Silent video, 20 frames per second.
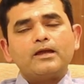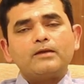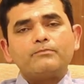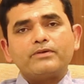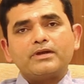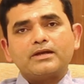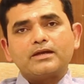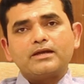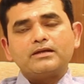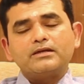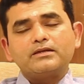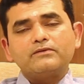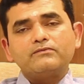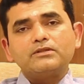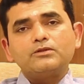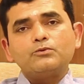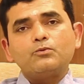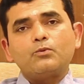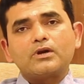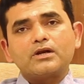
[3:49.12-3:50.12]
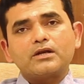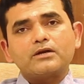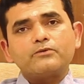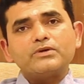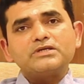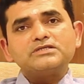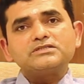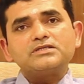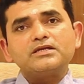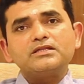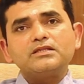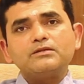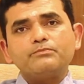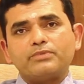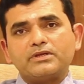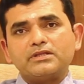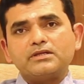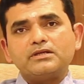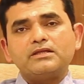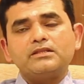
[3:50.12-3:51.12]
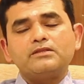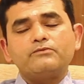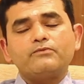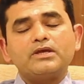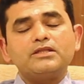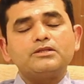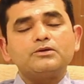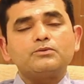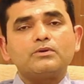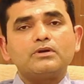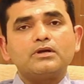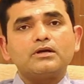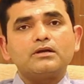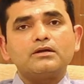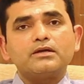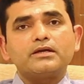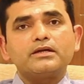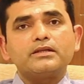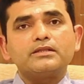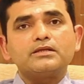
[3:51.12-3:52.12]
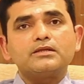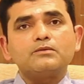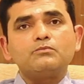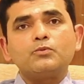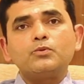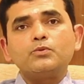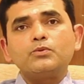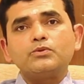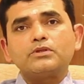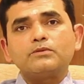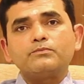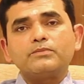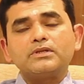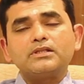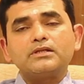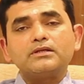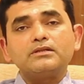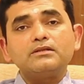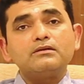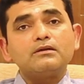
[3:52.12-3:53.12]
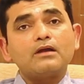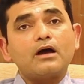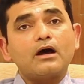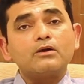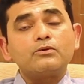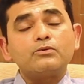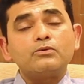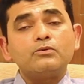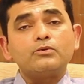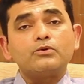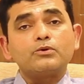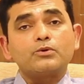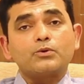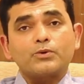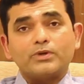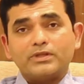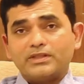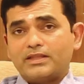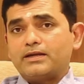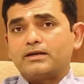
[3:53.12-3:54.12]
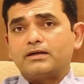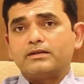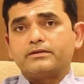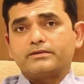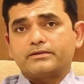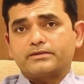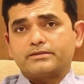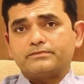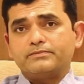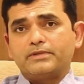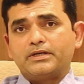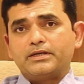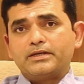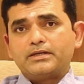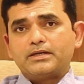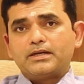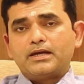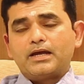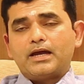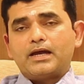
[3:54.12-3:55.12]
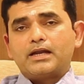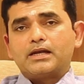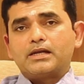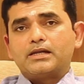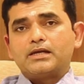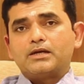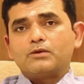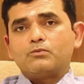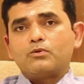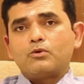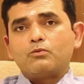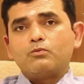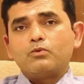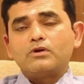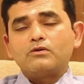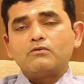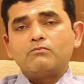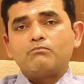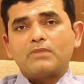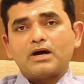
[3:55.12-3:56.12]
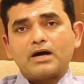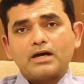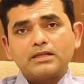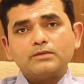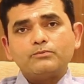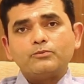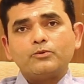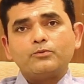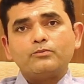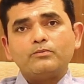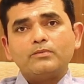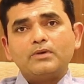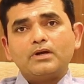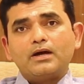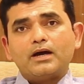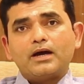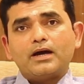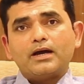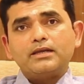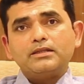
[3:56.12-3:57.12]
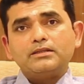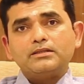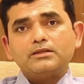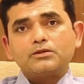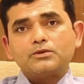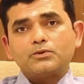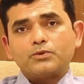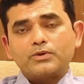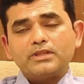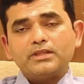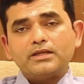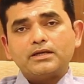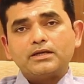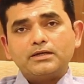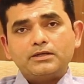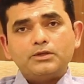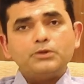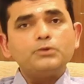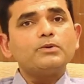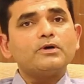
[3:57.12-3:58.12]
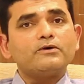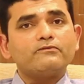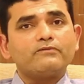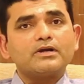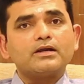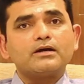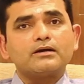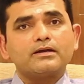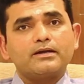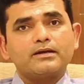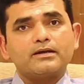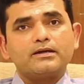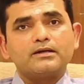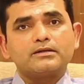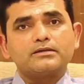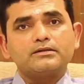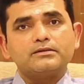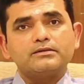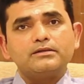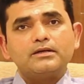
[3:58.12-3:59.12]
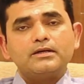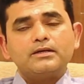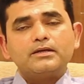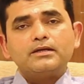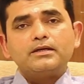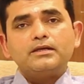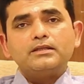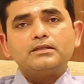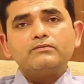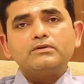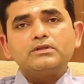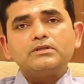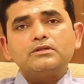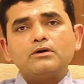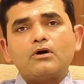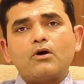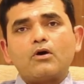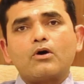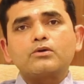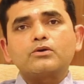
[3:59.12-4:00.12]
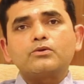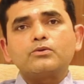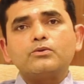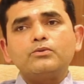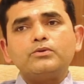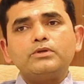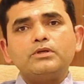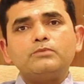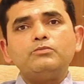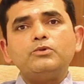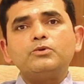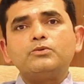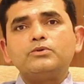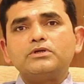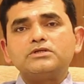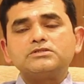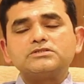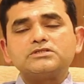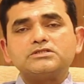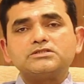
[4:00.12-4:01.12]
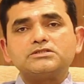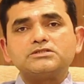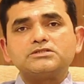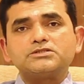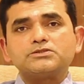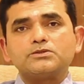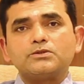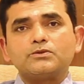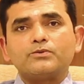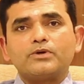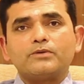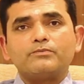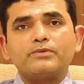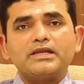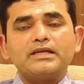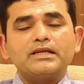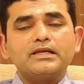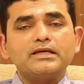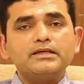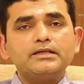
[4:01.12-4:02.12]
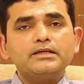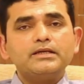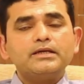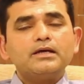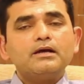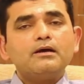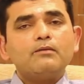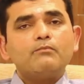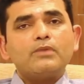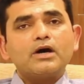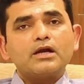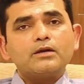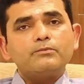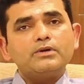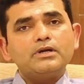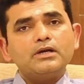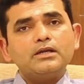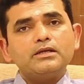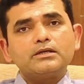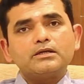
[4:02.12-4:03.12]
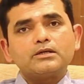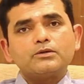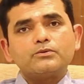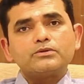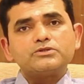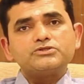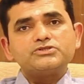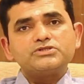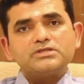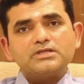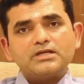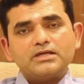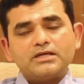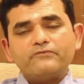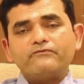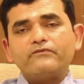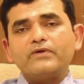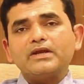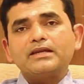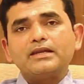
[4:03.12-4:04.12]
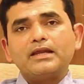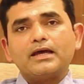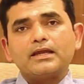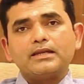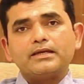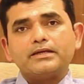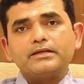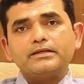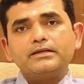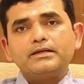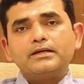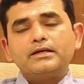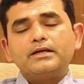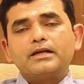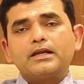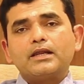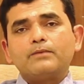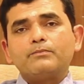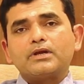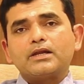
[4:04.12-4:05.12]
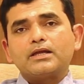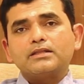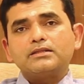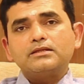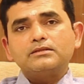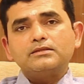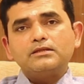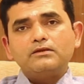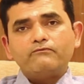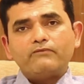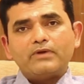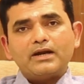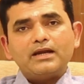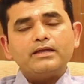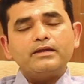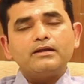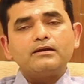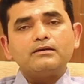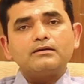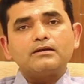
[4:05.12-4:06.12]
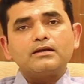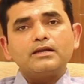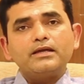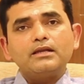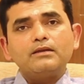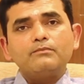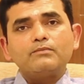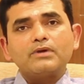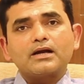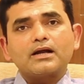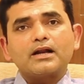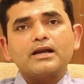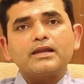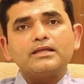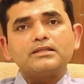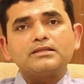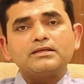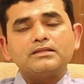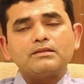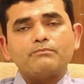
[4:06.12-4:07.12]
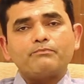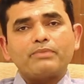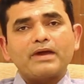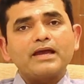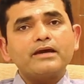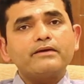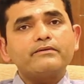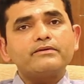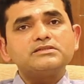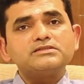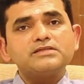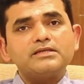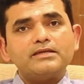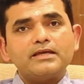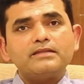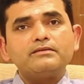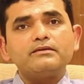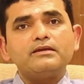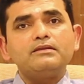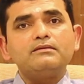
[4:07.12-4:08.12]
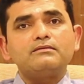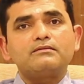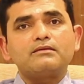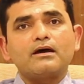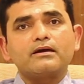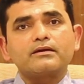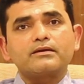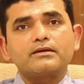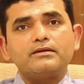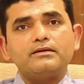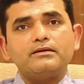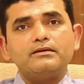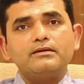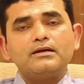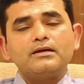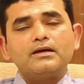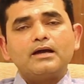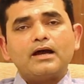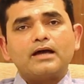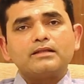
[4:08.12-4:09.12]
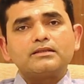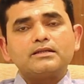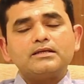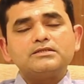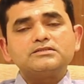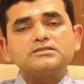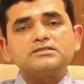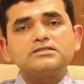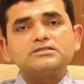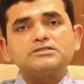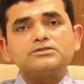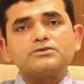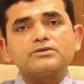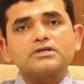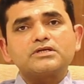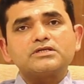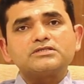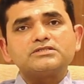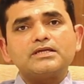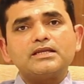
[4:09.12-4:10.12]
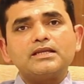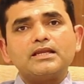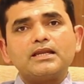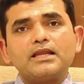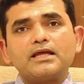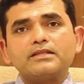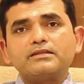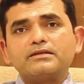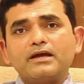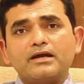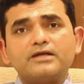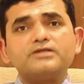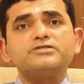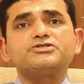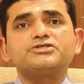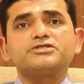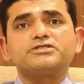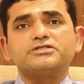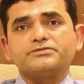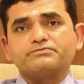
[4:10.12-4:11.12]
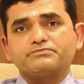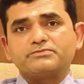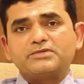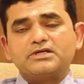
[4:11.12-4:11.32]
இப்போ எங்ககிட்ட வந்து ஒன்றரை வயசுலேருந்து பதினைந்து வயதுக்குள்ளார கிட்டத்தட்ட முந்நூற்றம்பதுலேருந்து நானூறு குழந்தைகள் இருக்குது அண்டு ஒவ்வொரு மாதமும் ஐந்து குழந்தைகள் நியூவாக வராங்க எங்களுக்கு இது வந்து ஆட்டோ இம்யூன் டிசீஸ்னு சொல்லுவோம் அப்படின்னா மரபணில் இருக்கிற ஒரு சின்ன டிஃபெக்ட்னால நம்ம ரத்தத்தின் வெள்ளை அணுக்களே நம்ம கணையத்தை இந்த பேங்க்ரேஸை எதிரின்னு தாக்கி அந்த இன்சுலின் சுரக்கிற செல் எல்லாத்தையும் அழிச்சிடுது